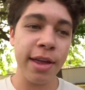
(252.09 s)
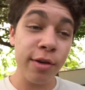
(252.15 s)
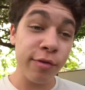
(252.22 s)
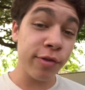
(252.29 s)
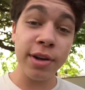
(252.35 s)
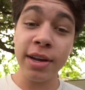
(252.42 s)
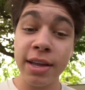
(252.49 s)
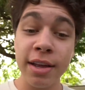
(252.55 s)
e aí eu
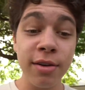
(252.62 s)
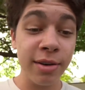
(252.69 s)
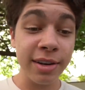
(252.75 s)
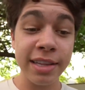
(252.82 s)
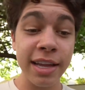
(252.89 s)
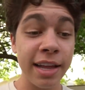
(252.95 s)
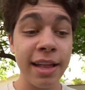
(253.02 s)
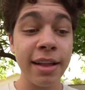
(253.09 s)
fico aqui igual um
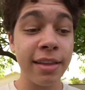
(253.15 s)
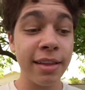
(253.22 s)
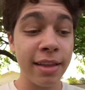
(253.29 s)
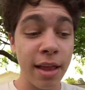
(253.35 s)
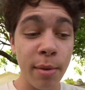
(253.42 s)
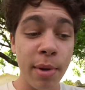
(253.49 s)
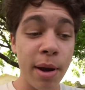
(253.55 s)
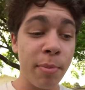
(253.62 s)
retardado
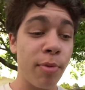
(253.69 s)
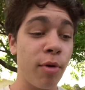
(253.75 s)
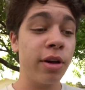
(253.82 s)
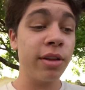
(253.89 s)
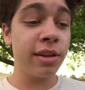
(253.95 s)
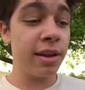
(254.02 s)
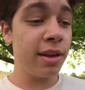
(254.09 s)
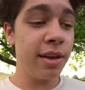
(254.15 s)
tentando abrir a
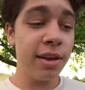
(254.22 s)
porta.